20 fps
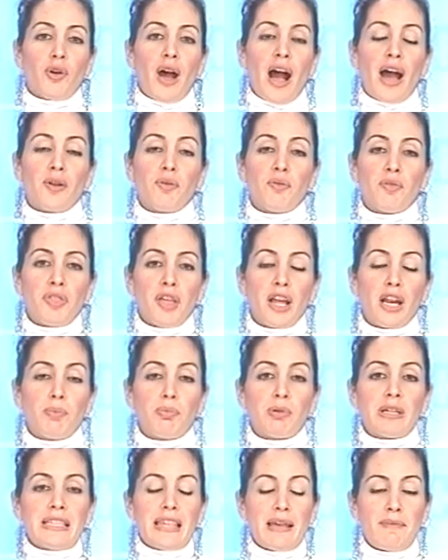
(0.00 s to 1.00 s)
anuncia la
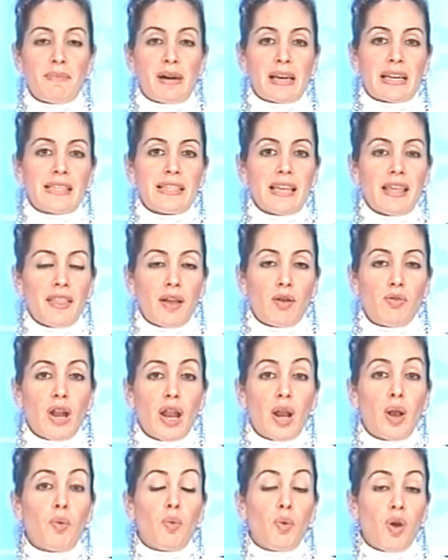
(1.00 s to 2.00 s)
puesta en marcha de una
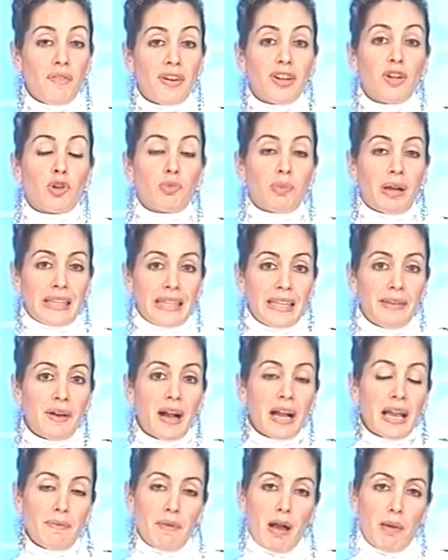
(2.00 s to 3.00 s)
nueva normativa
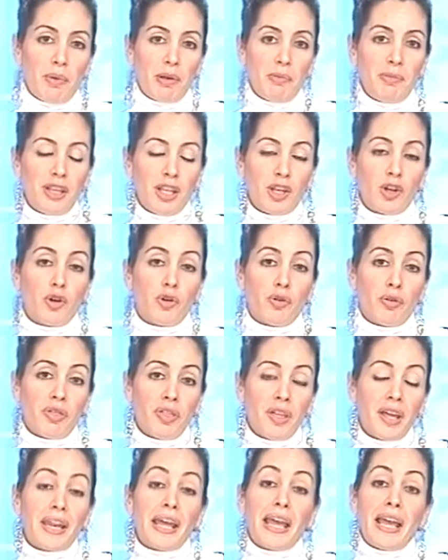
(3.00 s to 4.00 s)
que va a permitir
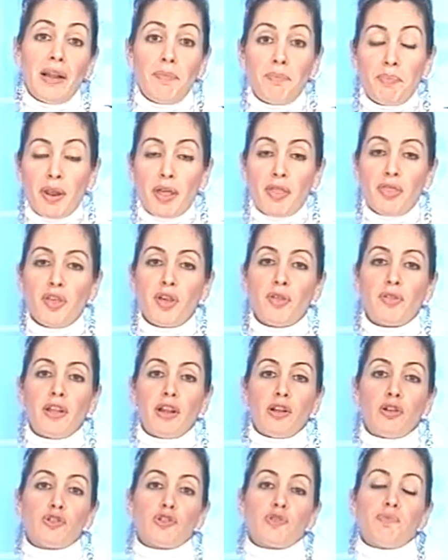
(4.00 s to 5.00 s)
conocer el precio de
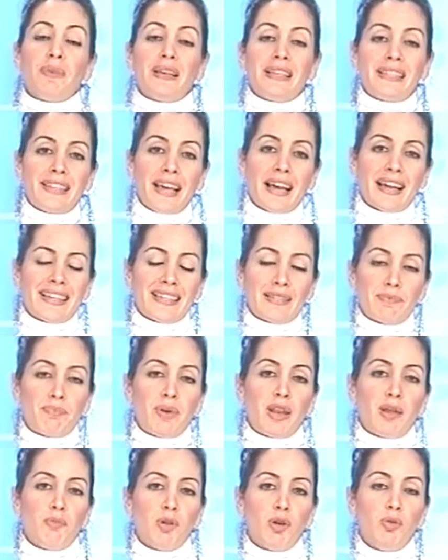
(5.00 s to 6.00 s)
los mensajes
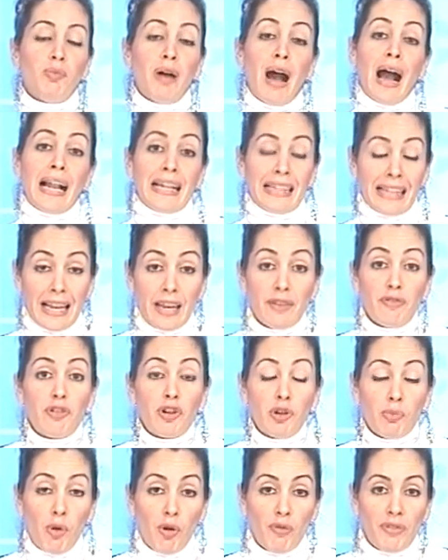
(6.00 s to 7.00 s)
premium al teléfono
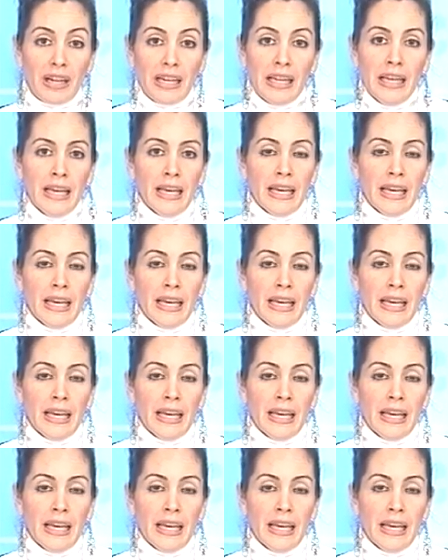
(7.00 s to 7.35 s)
móvil